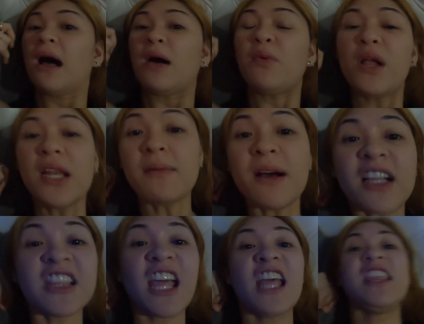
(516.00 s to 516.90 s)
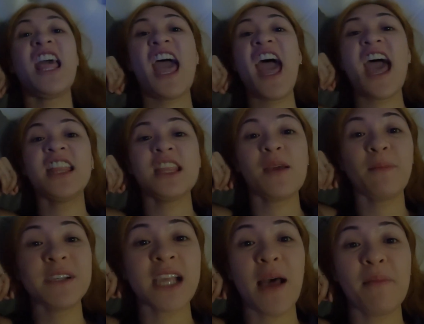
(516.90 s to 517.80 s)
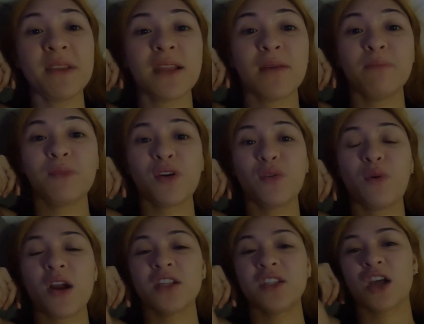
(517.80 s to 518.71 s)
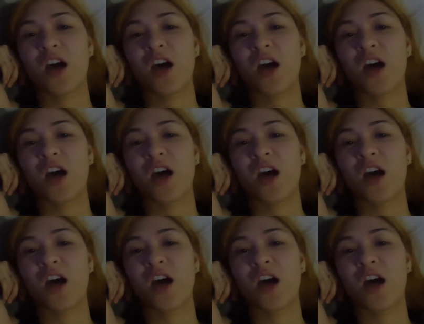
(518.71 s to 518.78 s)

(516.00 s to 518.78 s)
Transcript: bawal na magdede. Di ba sabi ng viewers,